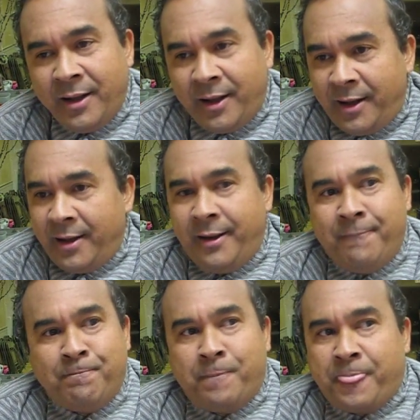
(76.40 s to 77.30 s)
a
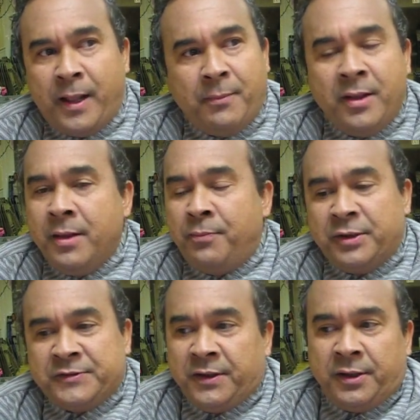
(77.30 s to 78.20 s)
mm,
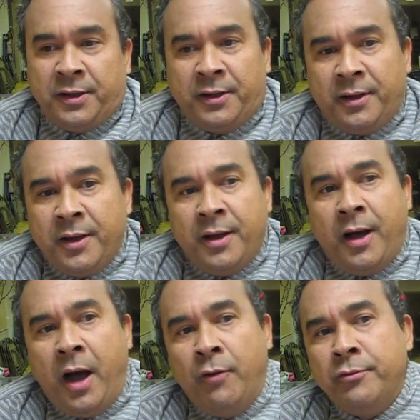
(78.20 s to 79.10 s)
pues,
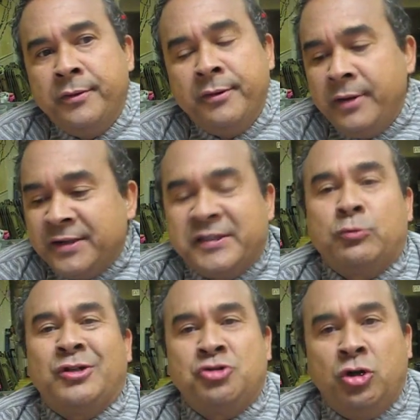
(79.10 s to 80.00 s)
a una
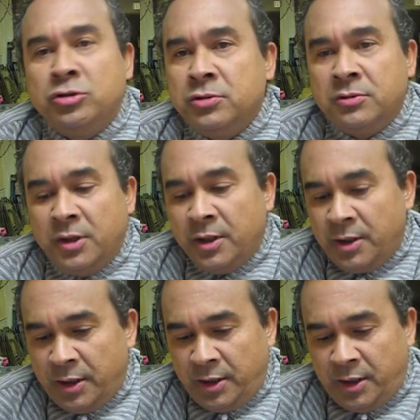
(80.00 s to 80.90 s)
situación,
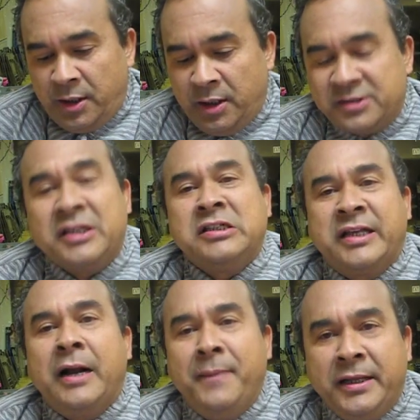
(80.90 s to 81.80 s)

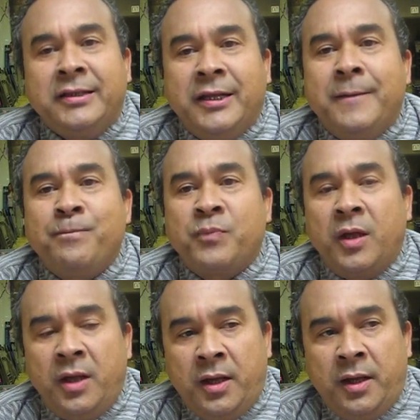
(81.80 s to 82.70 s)
sinceramente,
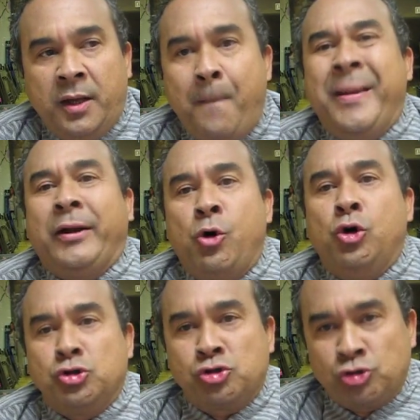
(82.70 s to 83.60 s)
eh,
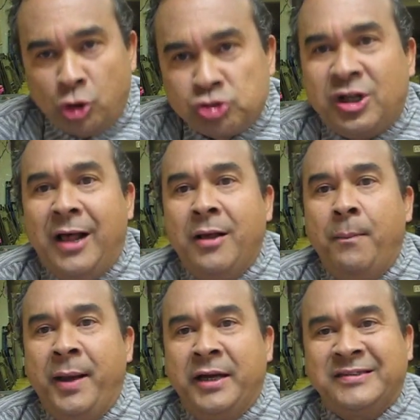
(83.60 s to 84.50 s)
vergonzosa
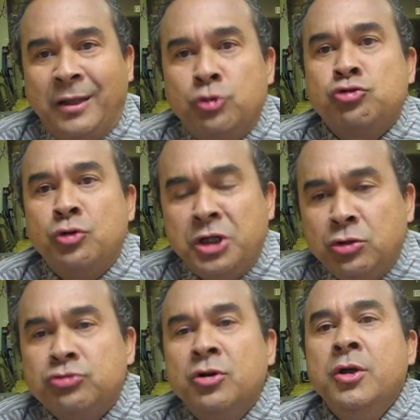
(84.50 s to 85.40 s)
para Estados
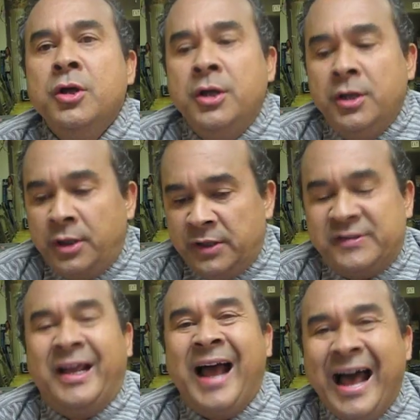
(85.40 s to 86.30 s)
Unidos, que
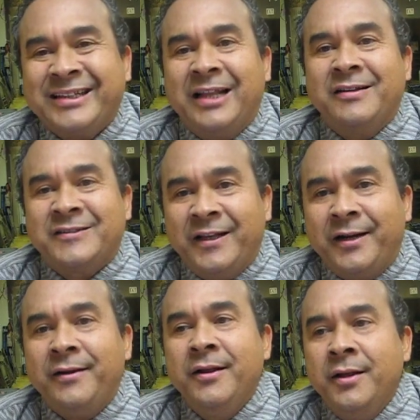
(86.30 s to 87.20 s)
se jacta de
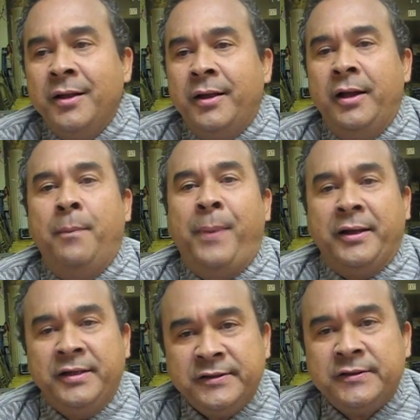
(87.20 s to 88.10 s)
ser el
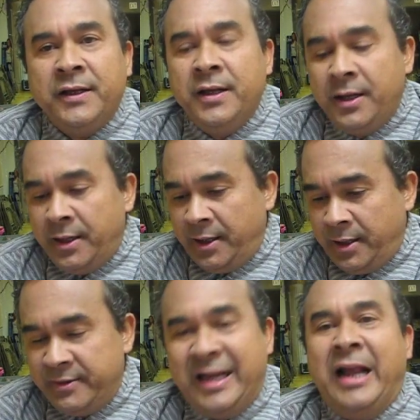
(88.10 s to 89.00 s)
país
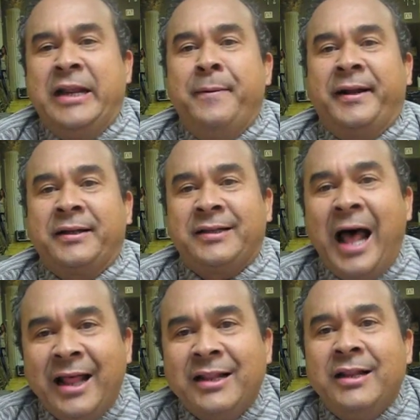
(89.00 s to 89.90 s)
eh, de la
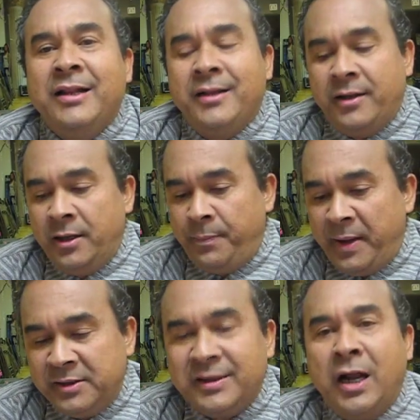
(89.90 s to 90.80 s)
libertad, el
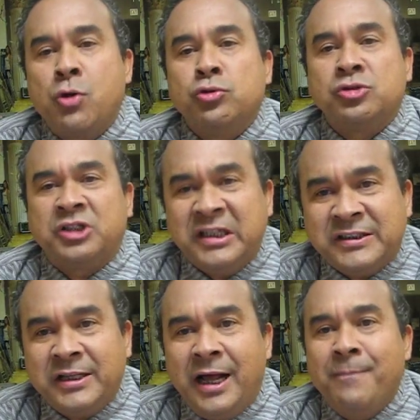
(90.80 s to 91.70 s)
país de la
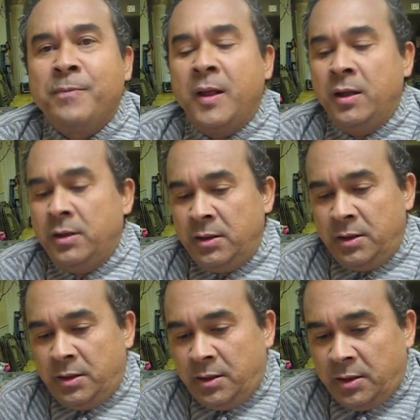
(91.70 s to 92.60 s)
justicia
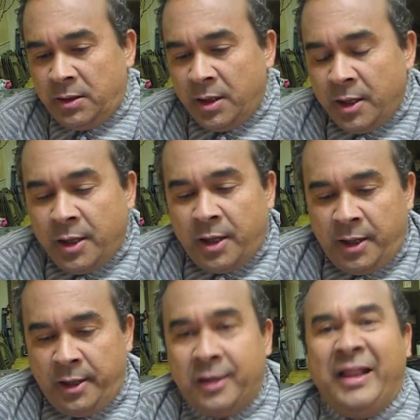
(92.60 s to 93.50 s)
y
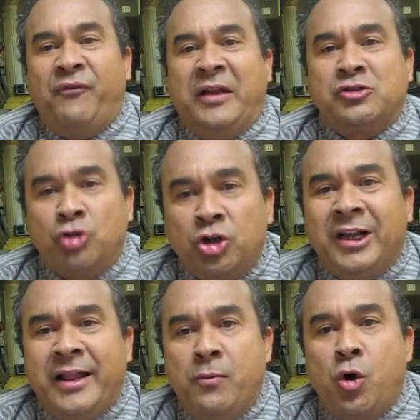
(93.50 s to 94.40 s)
el defensor de
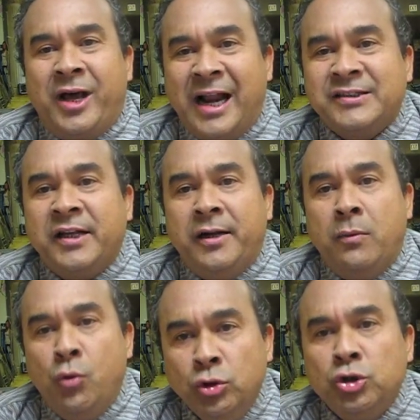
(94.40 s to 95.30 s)
la democracia en el
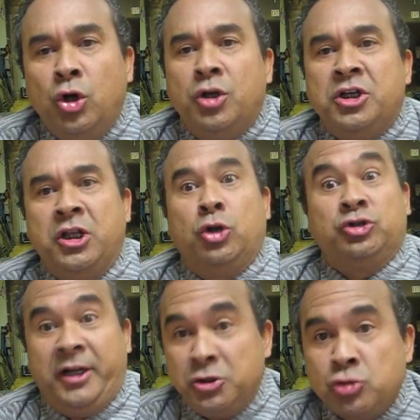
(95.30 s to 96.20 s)
mundo y de los
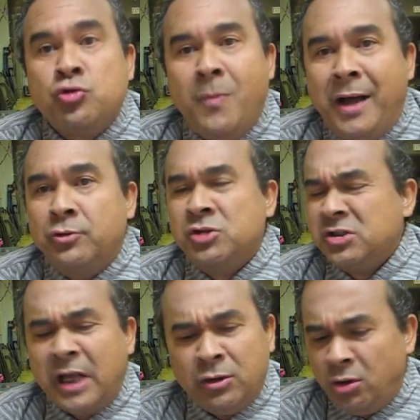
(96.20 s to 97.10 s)
derechos humanos.
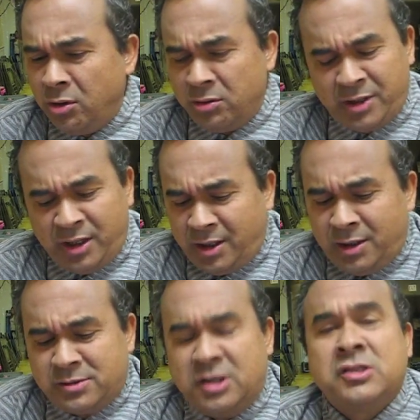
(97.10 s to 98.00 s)
Es algo
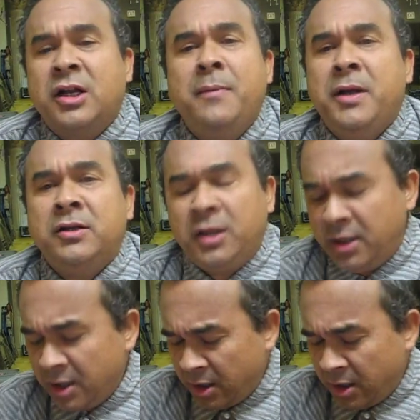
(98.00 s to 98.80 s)
que sinceramente